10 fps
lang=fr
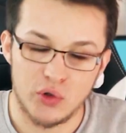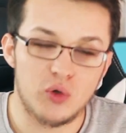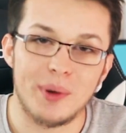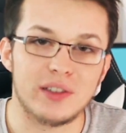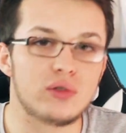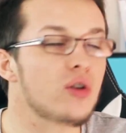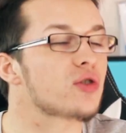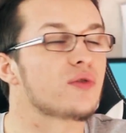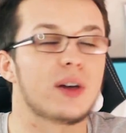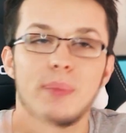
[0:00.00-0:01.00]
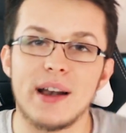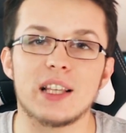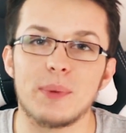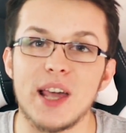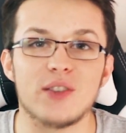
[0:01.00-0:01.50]
J'en suis pas sûr, je ferai pas
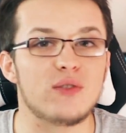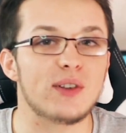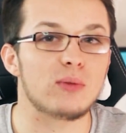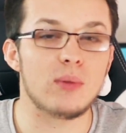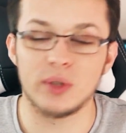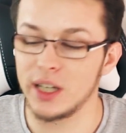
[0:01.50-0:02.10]
l'expérience de faire tomber mon